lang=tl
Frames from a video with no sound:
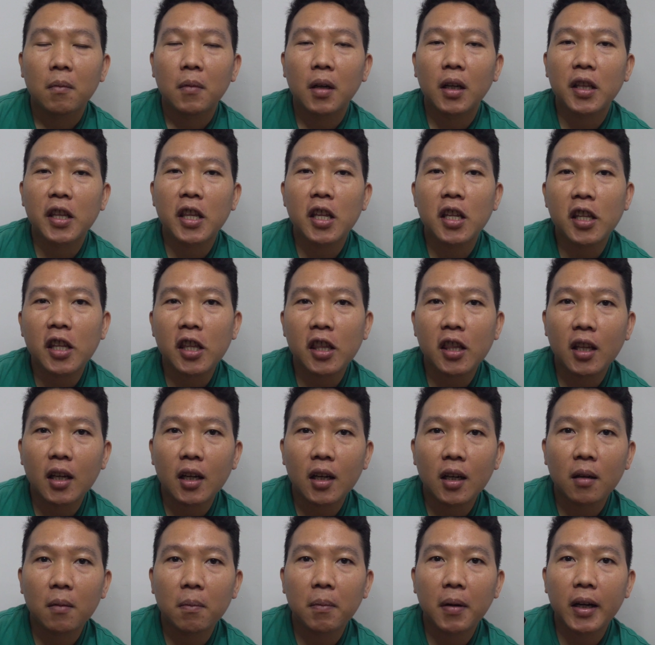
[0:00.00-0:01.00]
At since
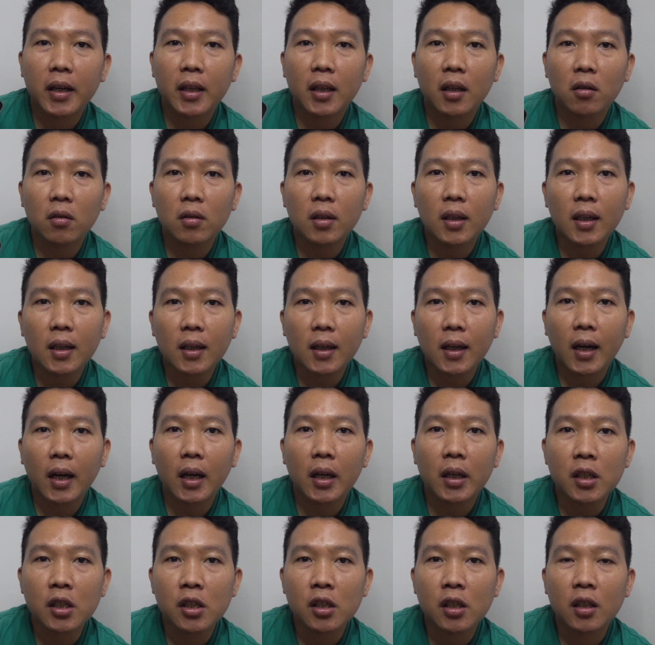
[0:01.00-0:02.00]
nagbayad ako ng
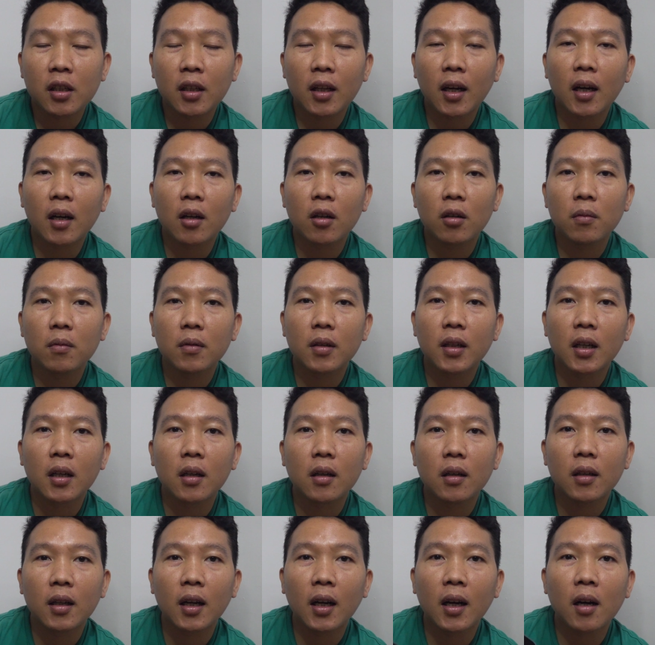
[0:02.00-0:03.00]
cash, nakaroon,
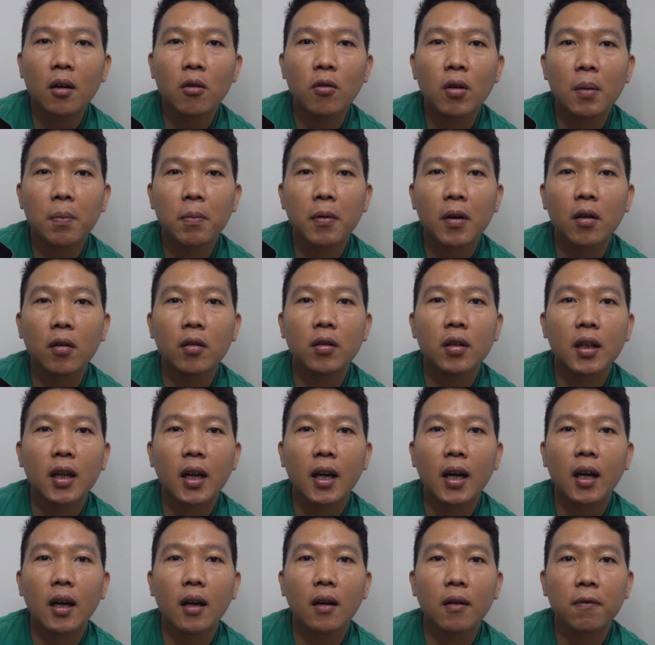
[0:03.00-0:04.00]
nakakuha po ako
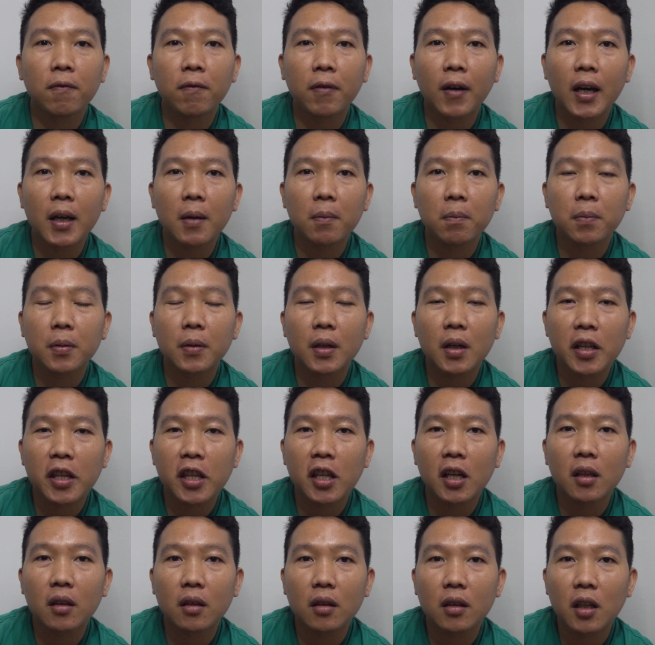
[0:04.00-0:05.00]
ng
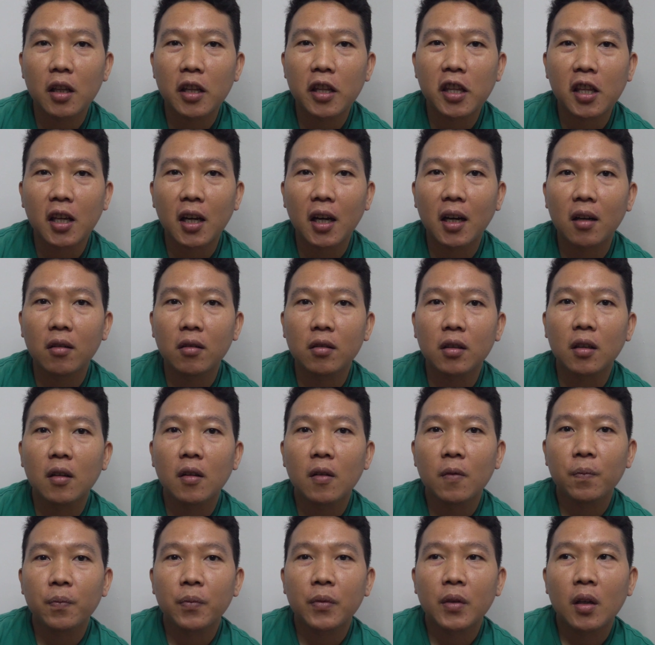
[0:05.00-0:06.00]
5% discount.
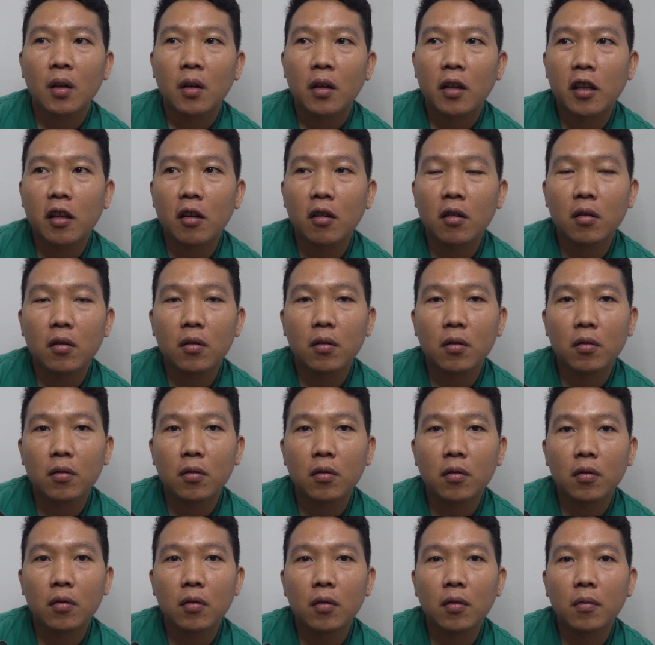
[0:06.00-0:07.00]
So,
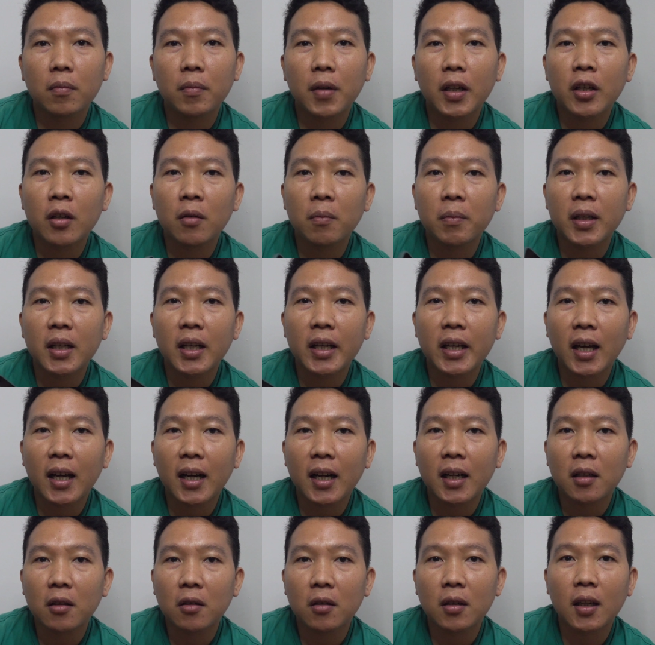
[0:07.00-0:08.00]
yung
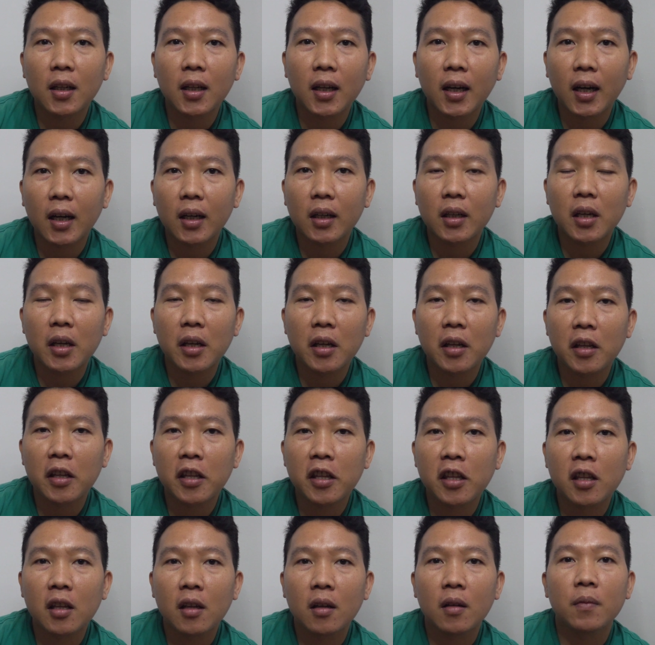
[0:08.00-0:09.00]
binayaran ko na lang
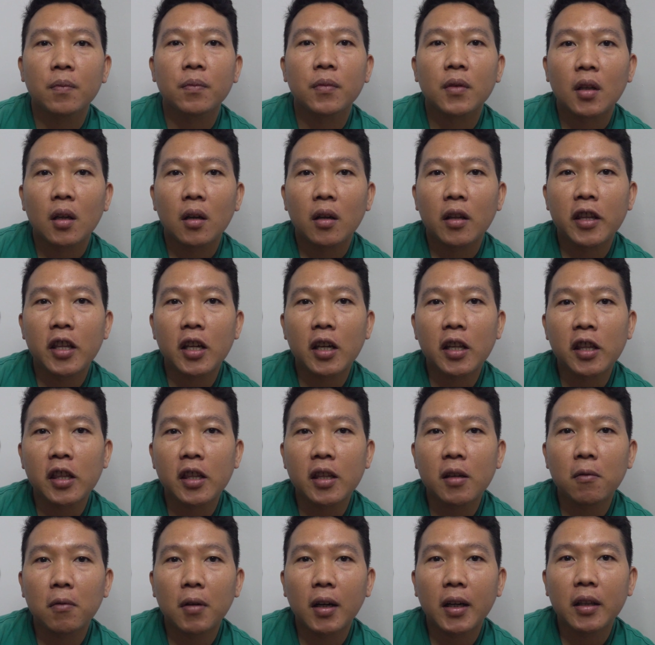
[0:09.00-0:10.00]
is
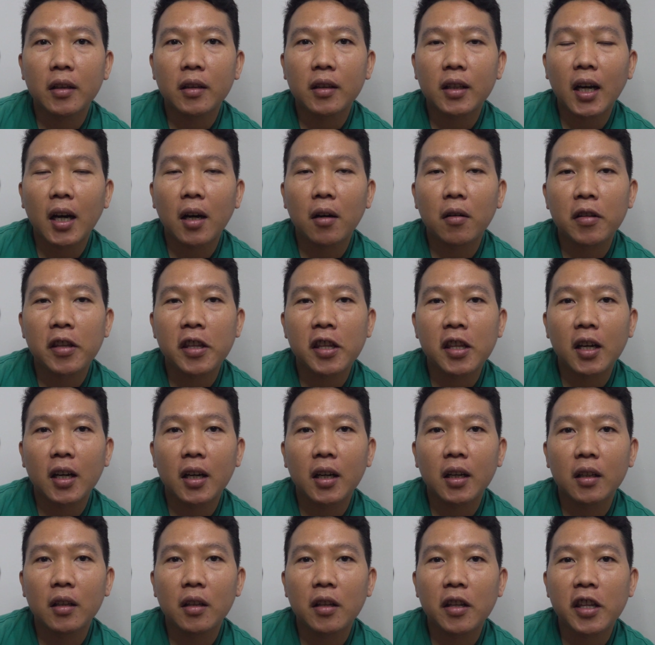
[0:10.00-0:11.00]

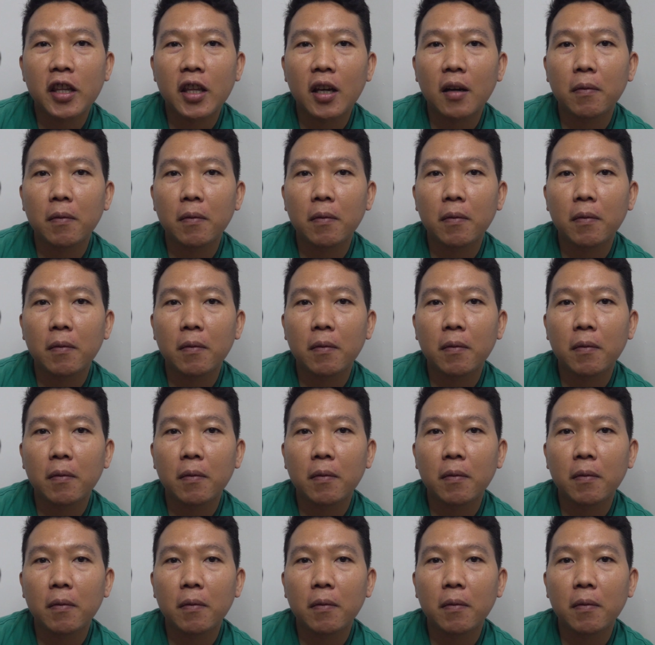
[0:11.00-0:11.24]
61,740